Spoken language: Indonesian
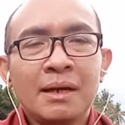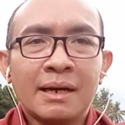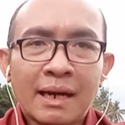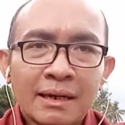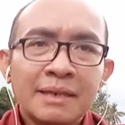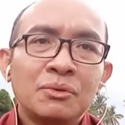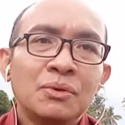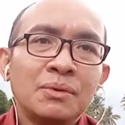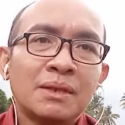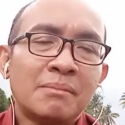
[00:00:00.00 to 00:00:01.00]
Karena
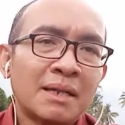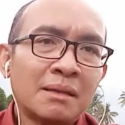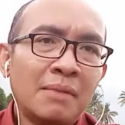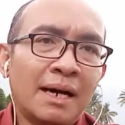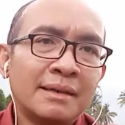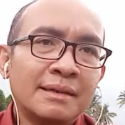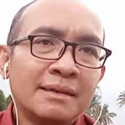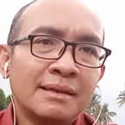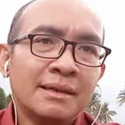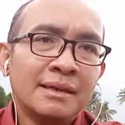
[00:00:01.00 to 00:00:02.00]
itu, teman-teman,
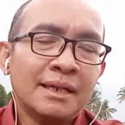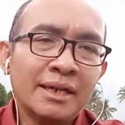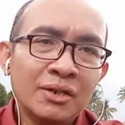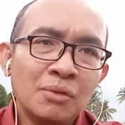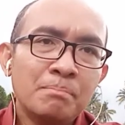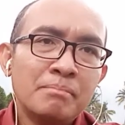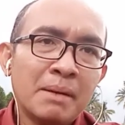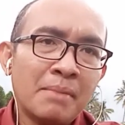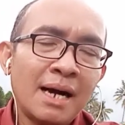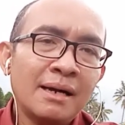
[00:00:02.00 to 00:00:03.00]
hidup
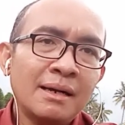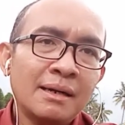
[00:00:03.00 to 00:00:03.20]
memang